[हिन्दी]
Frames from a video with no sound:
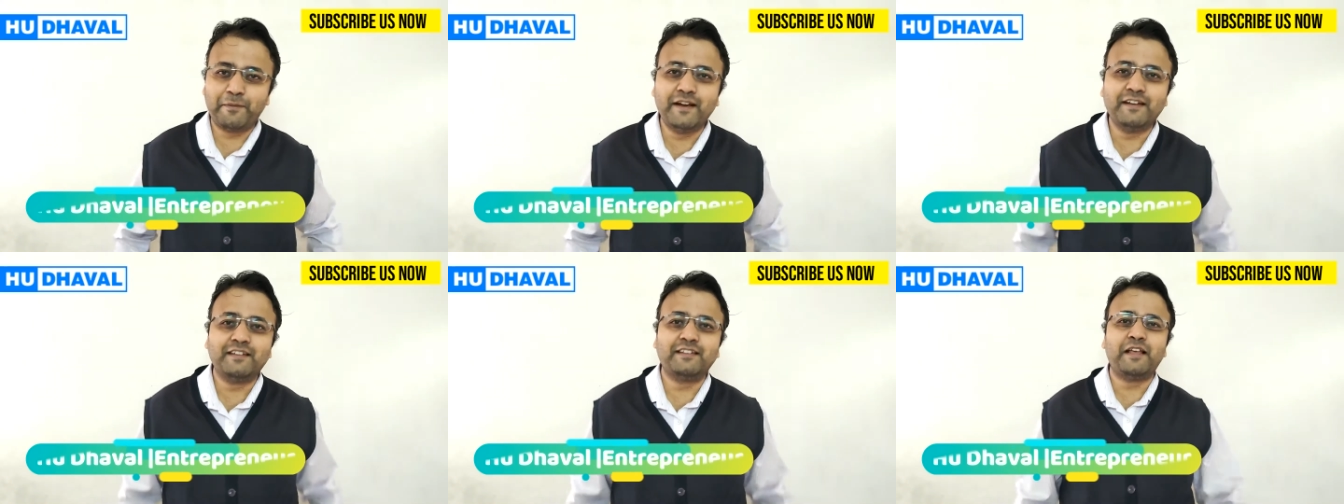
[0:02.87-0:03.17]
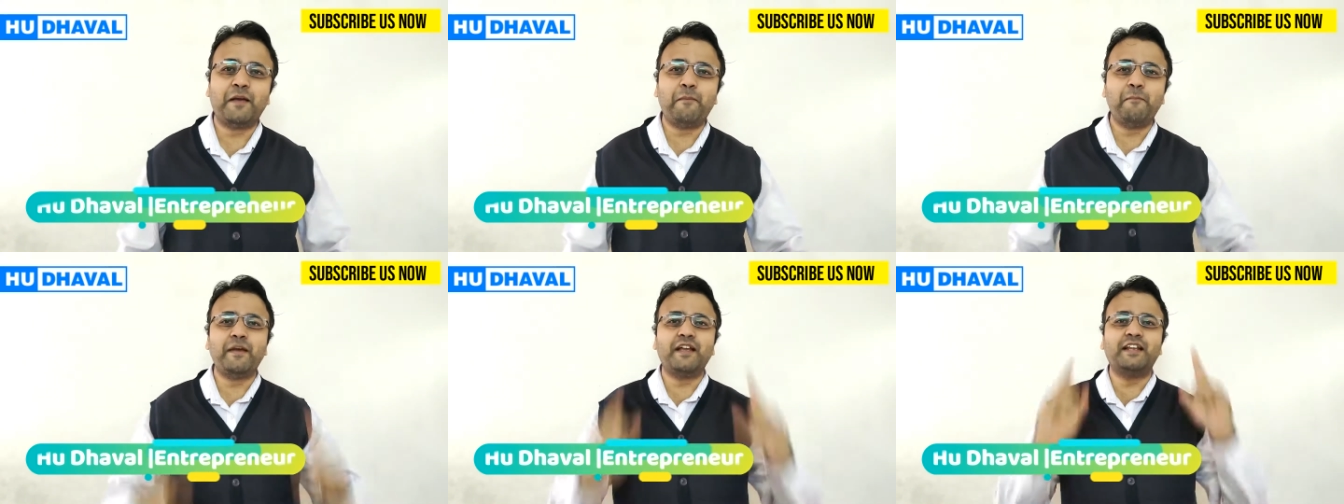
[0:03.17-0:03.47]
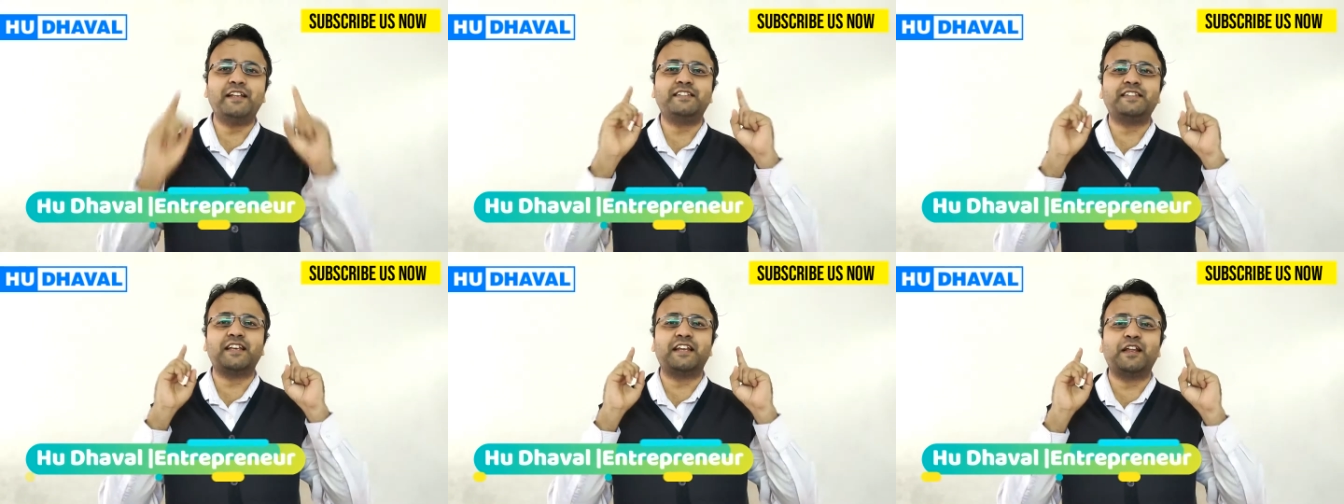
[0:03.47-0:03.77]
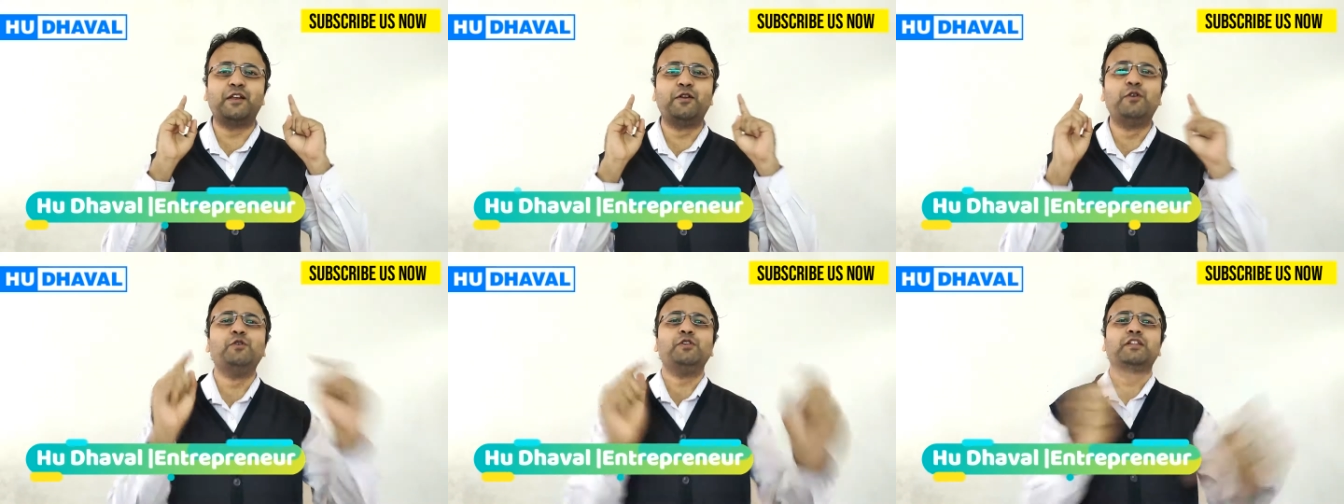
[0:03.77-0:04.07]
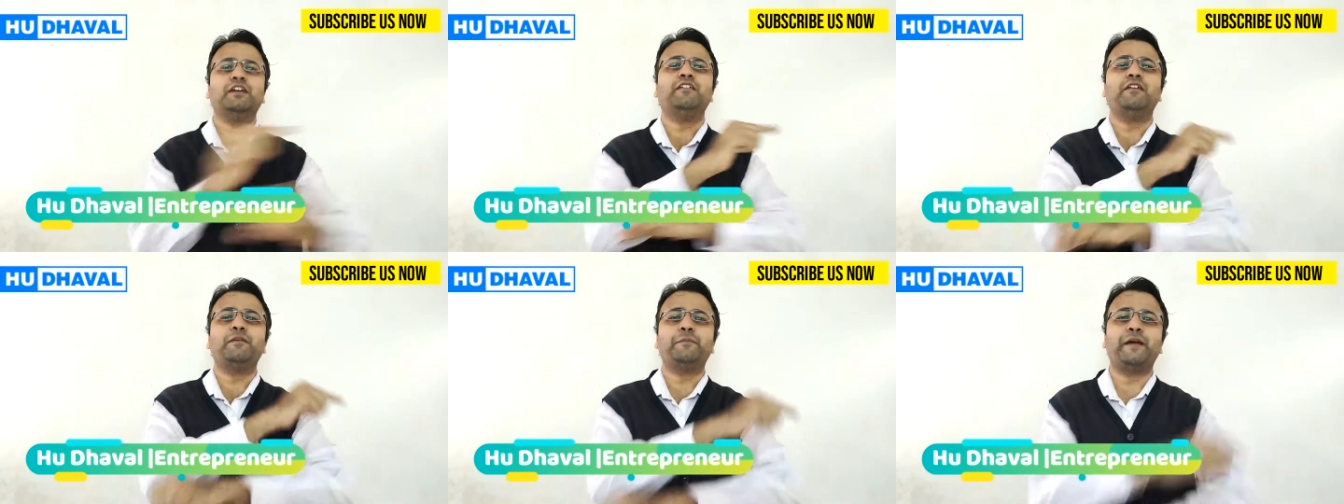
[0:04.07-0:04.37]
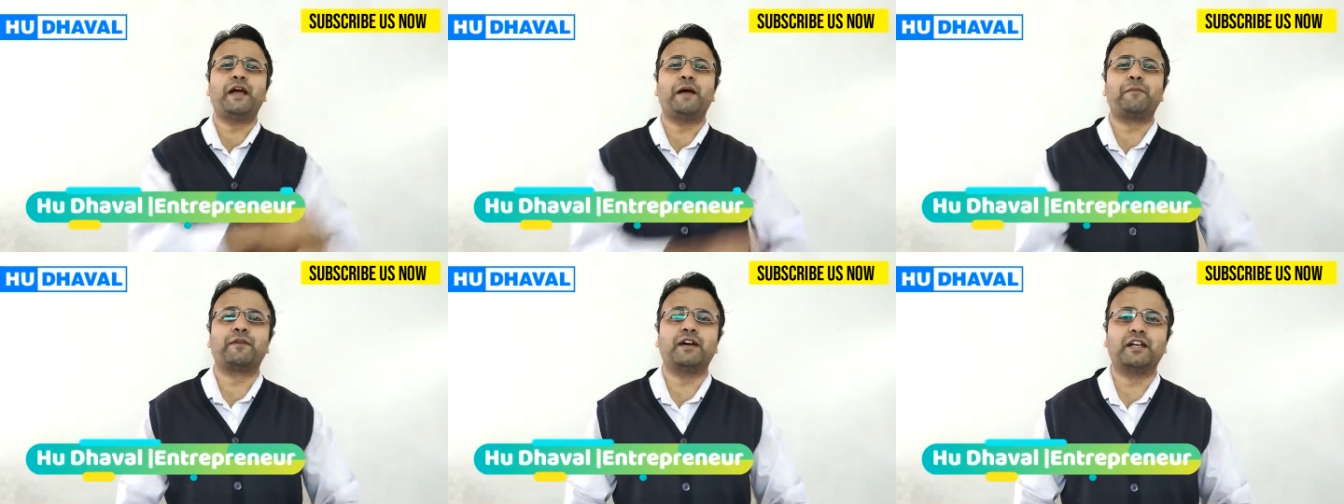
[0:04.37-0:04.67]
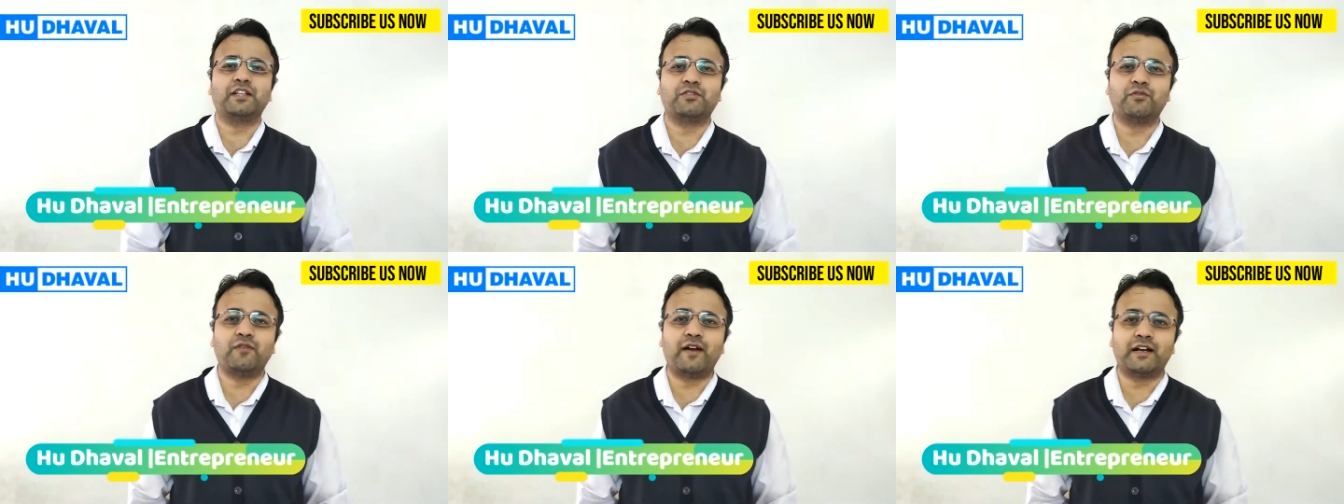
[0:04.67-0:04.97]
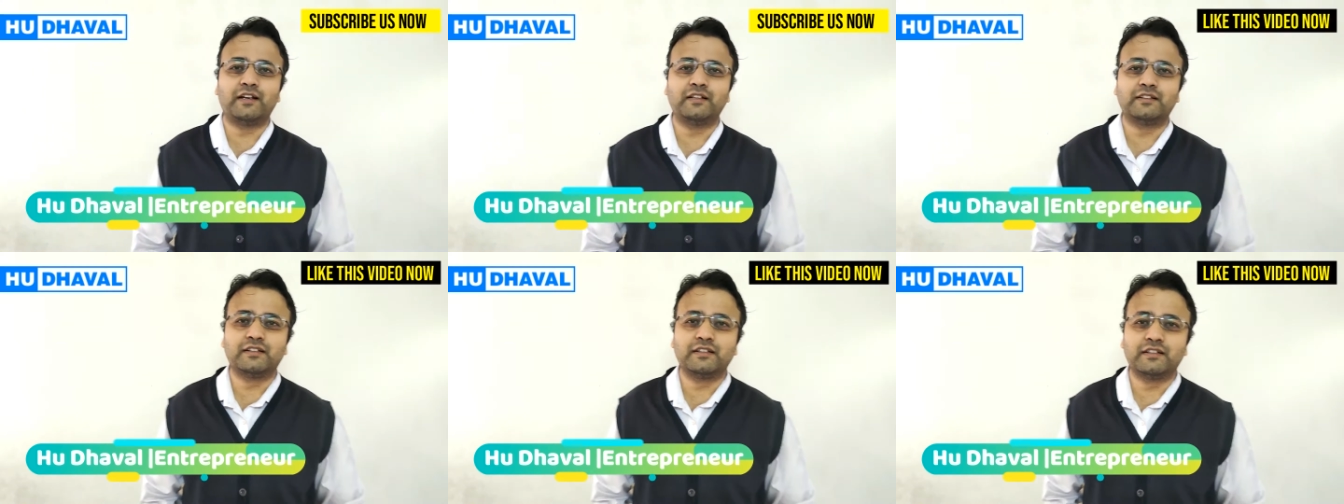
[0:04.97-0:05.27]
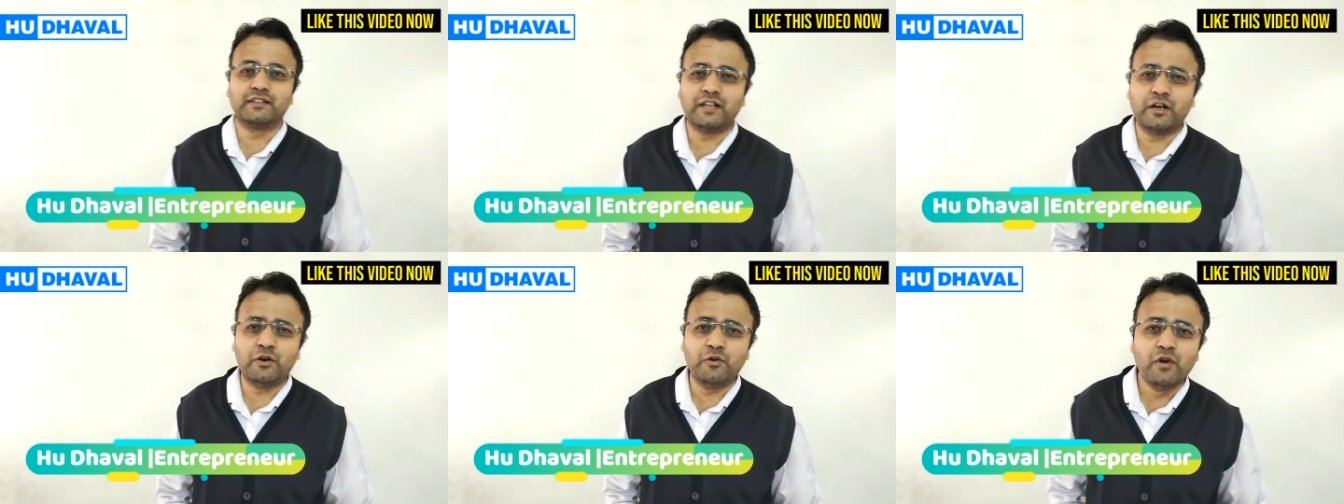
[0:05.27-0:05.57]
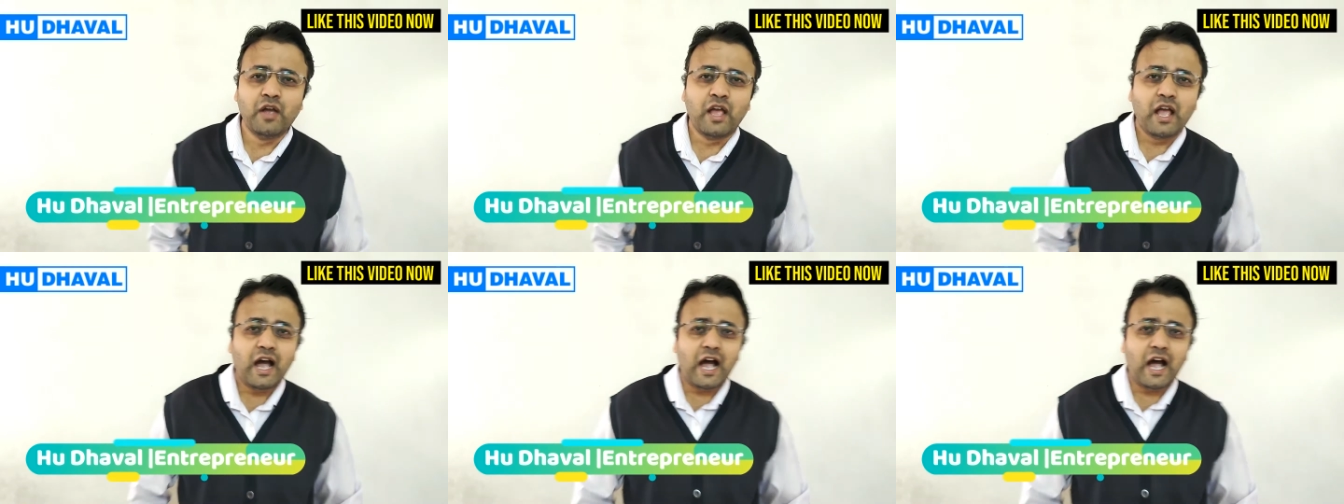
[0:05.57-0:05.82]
फिर से मेरी चैनल हूँ धवल पे आपका स्वागत करता हूँ